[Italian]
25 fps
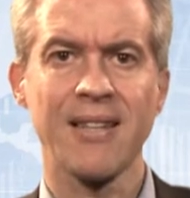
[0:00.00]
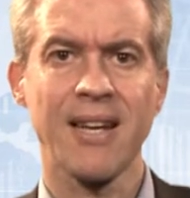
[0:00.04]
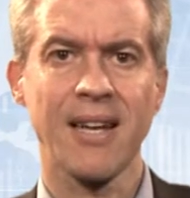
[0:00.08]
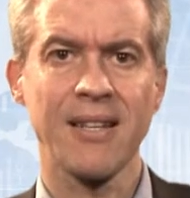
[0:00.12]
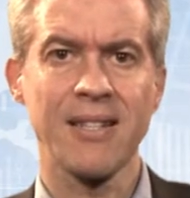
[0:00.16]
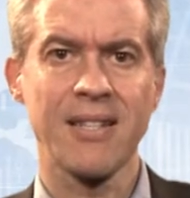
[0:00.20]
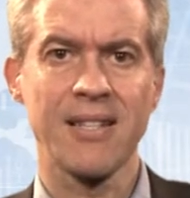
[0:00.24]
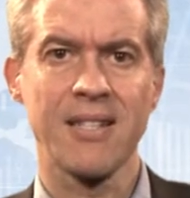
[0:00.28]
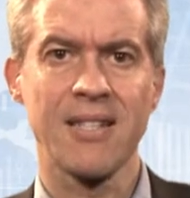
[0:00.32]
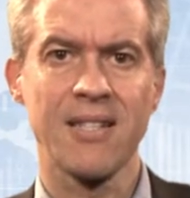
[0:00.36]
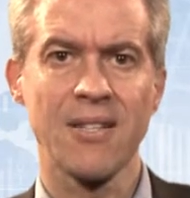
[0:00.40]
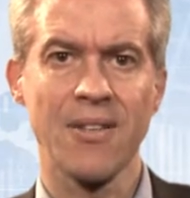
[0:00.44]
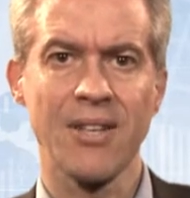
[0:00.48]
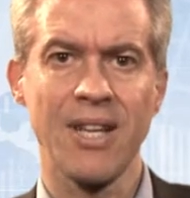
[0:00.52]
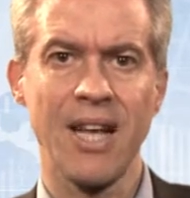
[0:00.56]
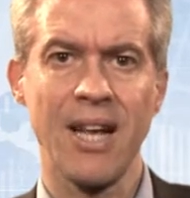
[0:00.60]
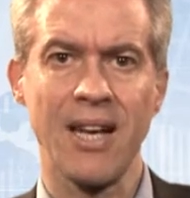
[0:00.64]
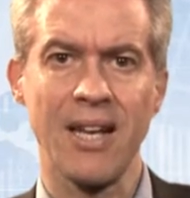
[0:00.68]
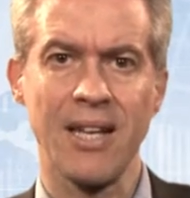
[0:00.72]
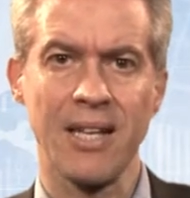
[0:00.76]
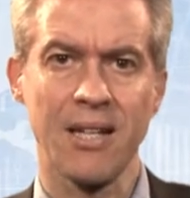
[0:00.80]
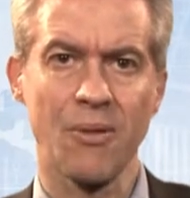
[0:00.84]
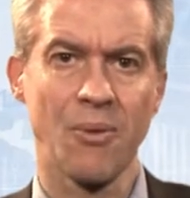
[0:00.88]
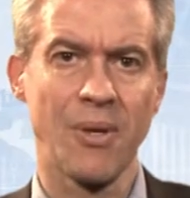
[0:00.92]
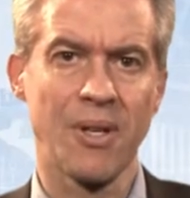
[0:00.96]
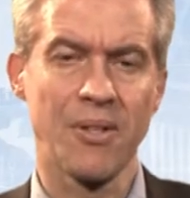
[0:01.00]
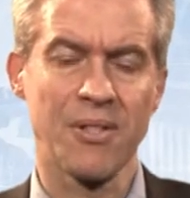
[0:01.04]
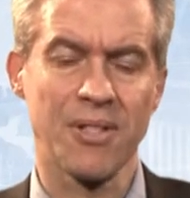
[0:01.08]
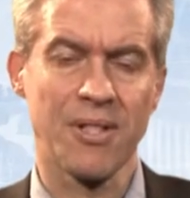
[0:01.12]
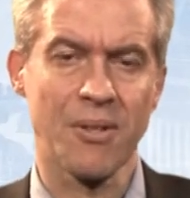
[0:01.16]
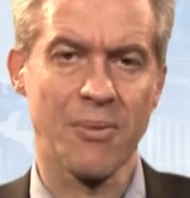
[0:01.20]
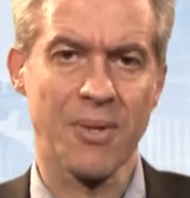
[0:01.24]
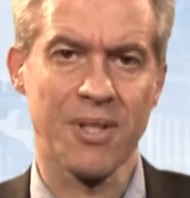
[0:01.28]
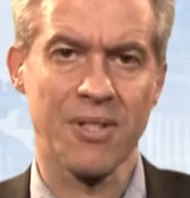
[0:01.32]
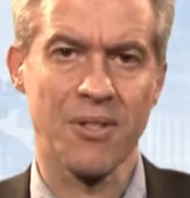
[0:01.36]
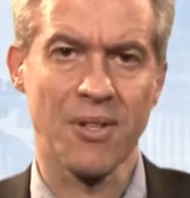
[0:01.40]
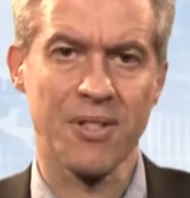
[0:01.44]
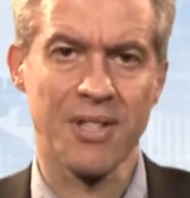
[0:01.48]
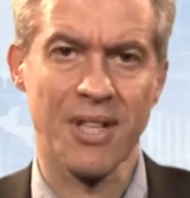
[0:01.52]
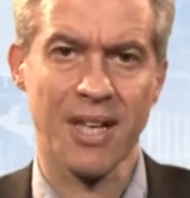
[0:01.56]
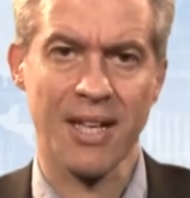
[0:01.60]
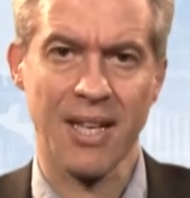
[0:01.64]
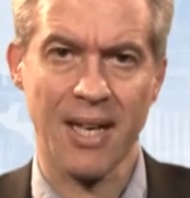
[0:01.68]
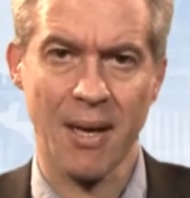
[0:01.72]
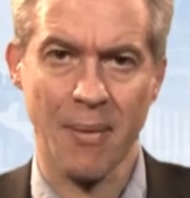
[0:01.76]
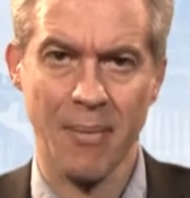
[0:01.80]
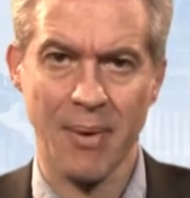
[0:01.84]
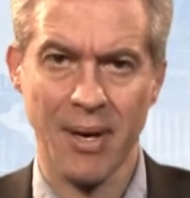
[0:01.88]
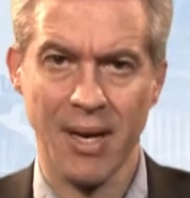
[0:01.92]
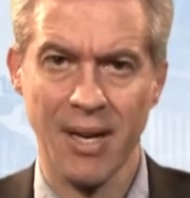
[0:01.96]
tradizionale, quello, questo si
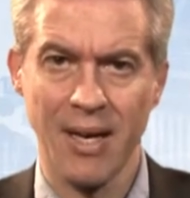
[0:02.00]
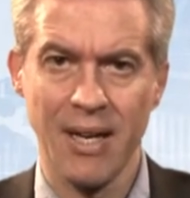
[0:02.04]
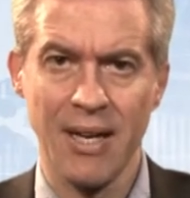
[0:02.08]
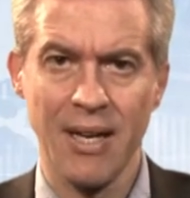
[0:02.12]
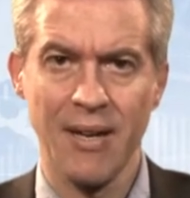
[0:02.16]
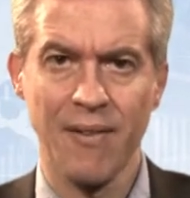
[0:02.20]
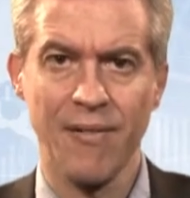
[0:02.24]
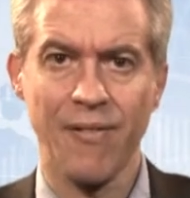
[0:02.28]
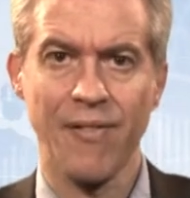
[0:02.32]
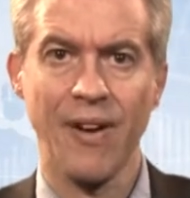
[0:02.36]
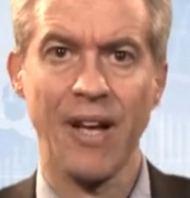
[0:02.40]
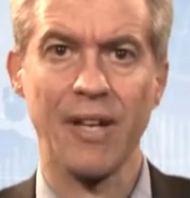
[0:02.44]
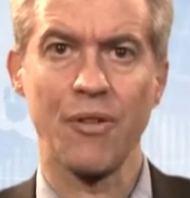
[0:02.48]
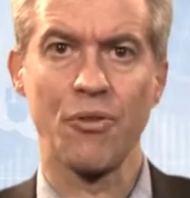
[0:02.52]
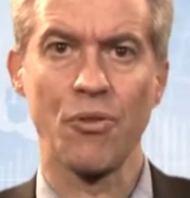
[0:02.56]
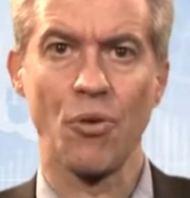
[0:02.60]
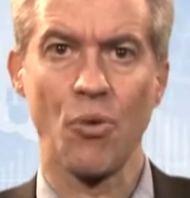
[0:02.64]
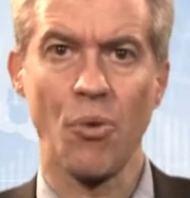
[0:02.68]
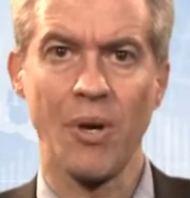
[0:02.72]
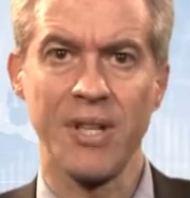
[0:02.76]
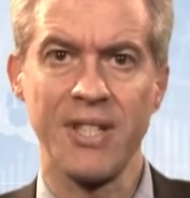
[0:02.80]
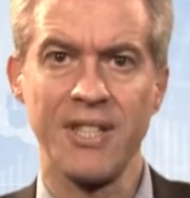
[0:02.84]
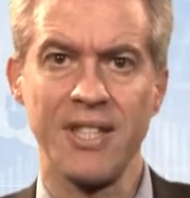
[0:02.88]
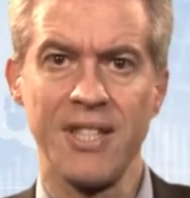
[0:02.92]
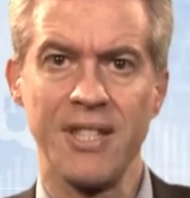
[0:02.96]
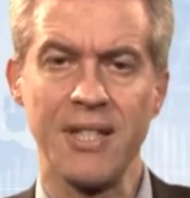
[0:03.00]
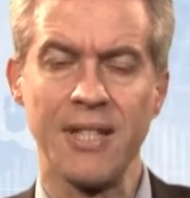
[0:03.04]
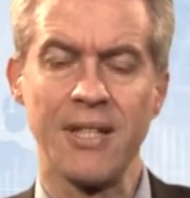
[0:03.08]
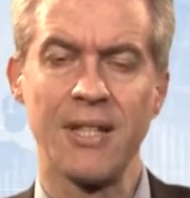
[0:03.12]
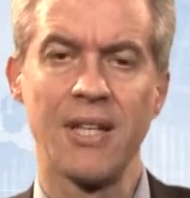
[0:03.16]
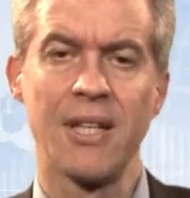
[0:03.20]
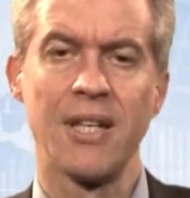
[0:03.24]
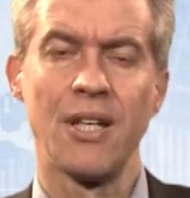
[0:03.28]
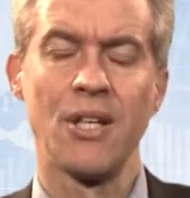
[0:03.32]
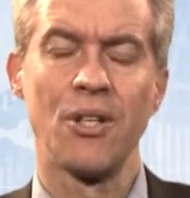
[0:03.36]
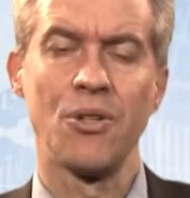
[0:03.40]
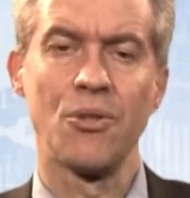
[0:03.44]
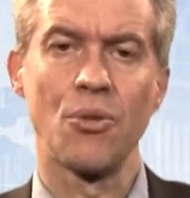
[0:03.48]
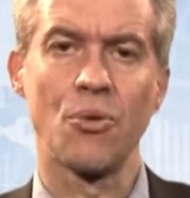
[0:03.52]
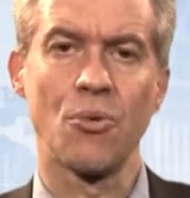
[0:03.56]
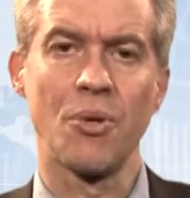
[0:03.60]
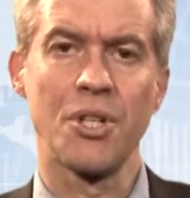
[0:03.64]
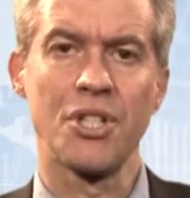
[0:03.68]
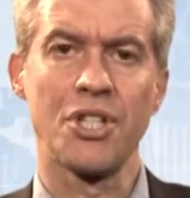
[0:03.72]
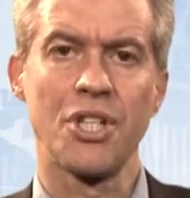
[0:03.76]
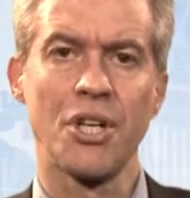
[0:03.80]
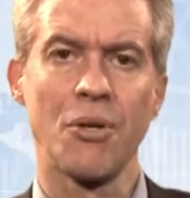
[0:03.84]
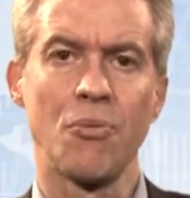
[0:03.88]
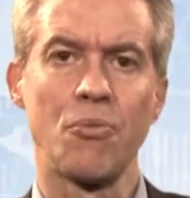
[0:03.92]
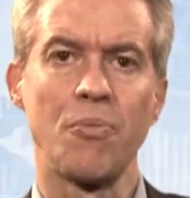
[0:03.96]
chiama flight to quality, dunque
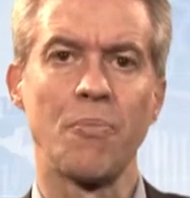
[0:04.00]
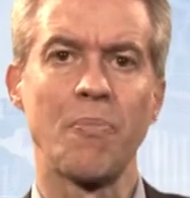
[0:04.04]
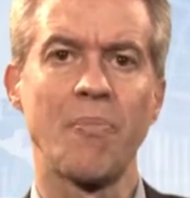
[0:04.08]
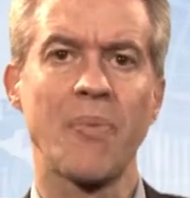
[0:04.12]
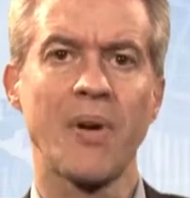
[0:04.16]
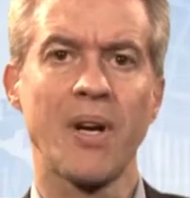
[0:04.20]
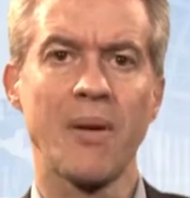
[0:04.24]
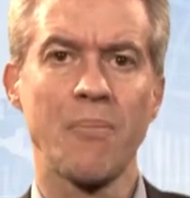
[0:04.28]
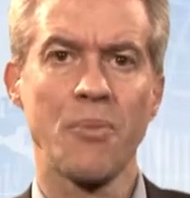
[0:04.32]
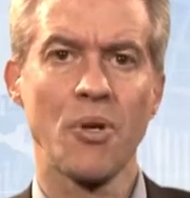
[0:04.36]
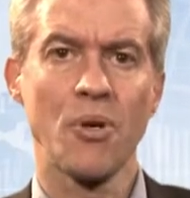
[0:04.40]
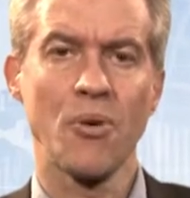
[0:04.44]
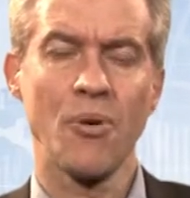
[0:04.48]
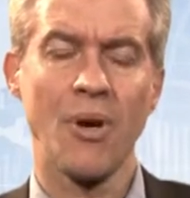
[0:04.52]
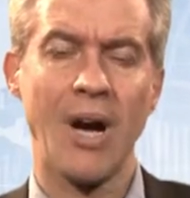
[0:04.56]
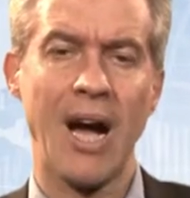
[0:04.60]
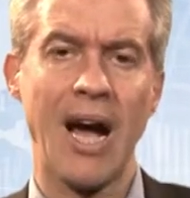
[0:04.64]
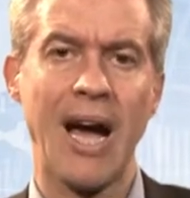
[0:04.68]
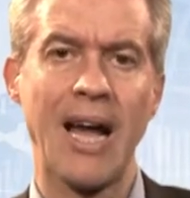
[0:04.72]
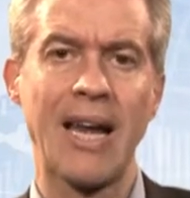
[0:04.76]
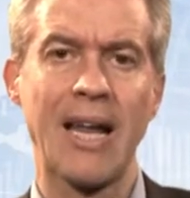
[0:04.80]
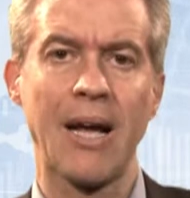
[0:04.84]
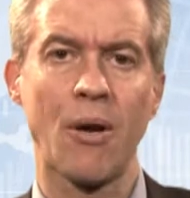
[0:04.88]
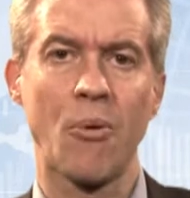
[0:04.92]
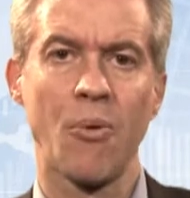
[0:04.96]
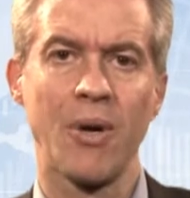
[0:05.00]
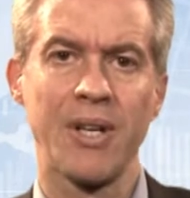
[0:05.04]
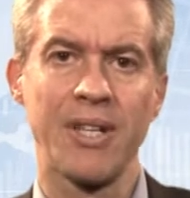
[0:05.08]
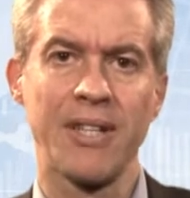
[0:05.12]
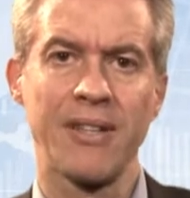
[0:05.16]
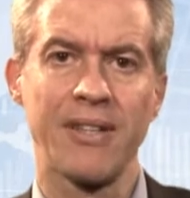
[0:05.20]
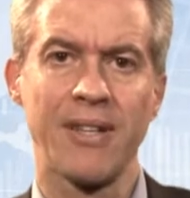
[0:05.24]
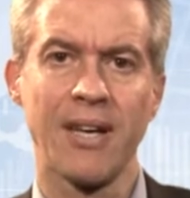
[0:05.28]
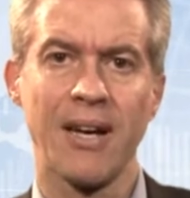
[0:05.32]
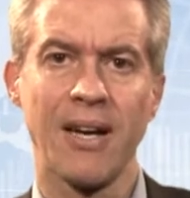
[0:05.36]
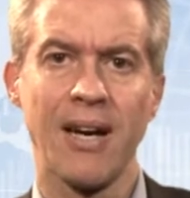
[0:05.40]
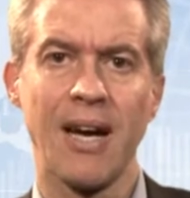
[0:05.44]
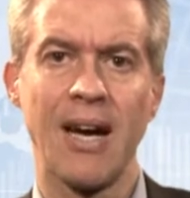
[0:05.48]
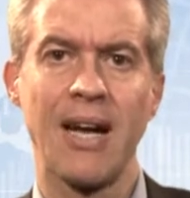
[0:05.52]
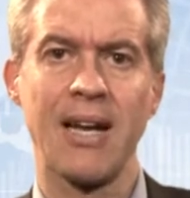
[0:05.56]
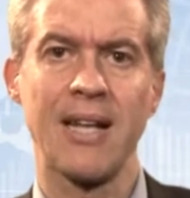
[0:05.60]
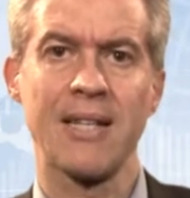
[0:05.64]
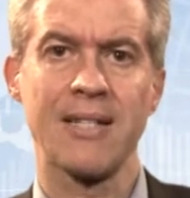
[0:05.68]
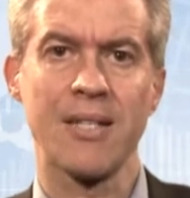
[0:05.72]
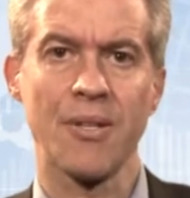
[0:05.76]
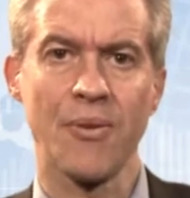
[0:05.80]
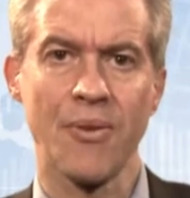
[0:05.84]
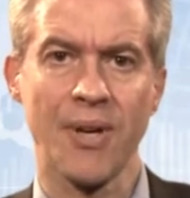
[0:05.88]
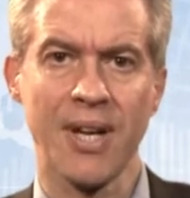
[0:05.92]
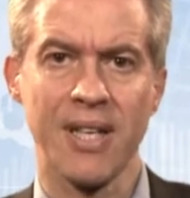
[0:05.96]
c'è un premio alla qualità, alla
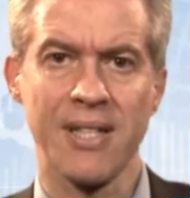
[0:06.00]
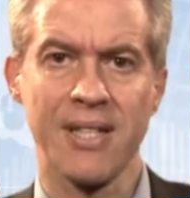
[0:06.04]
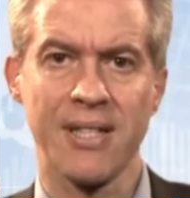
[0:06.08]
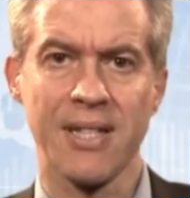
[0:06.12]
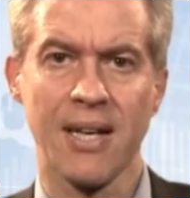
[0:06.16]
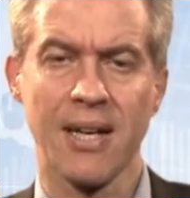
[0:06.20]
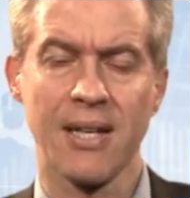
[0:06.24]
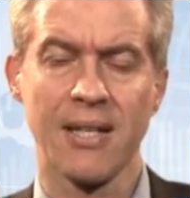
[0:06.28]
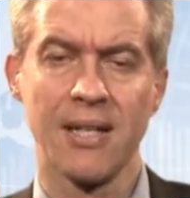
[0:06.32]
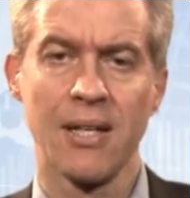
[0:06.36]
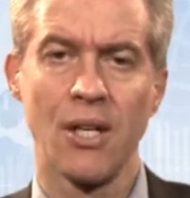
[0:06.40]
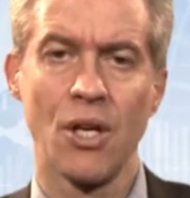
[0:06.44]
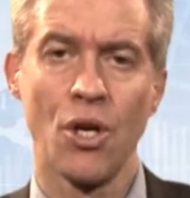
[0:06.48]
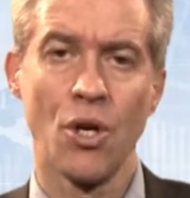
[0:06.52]
sicurezza.